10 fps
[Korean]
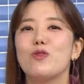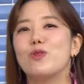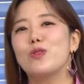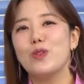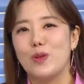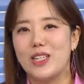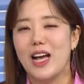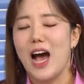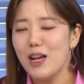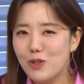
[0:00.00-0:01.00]
류승룡
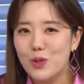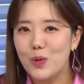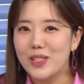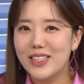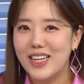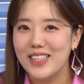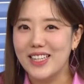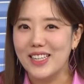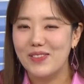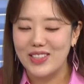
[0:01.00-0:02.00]
씨가 아주 솔직한
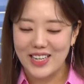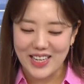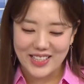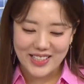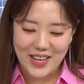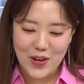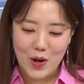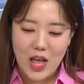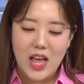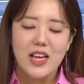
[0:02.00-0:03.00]
대답을 내놨는데요
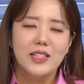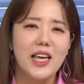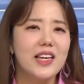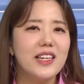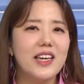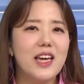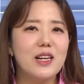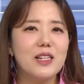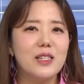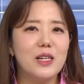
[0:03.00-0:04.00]

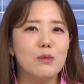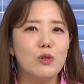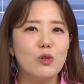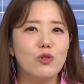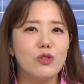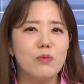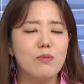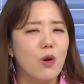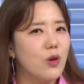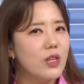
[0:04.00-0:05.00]
생계를
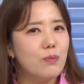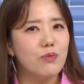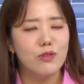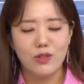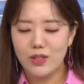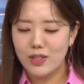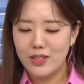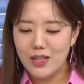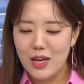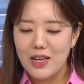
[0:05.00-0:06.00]
책임져주는 머니푸드,
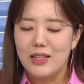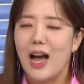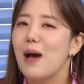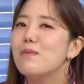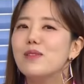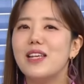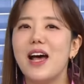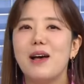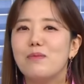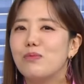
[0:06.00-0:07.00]

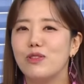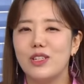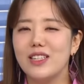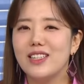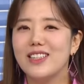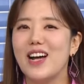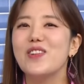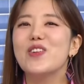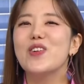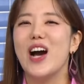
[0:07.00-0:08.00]
감사한
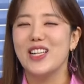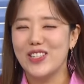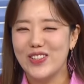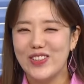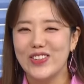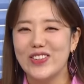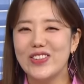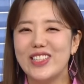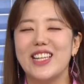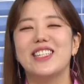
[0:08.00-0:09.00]
푸드라고 아주
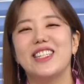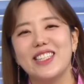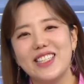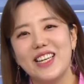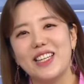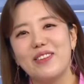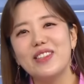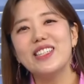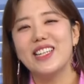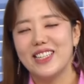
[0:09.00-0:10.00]
또 재치 있는
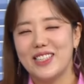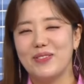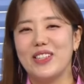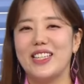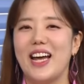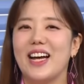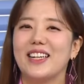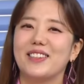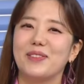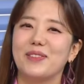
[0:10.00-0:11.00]
대답을 내놨습니다. 예.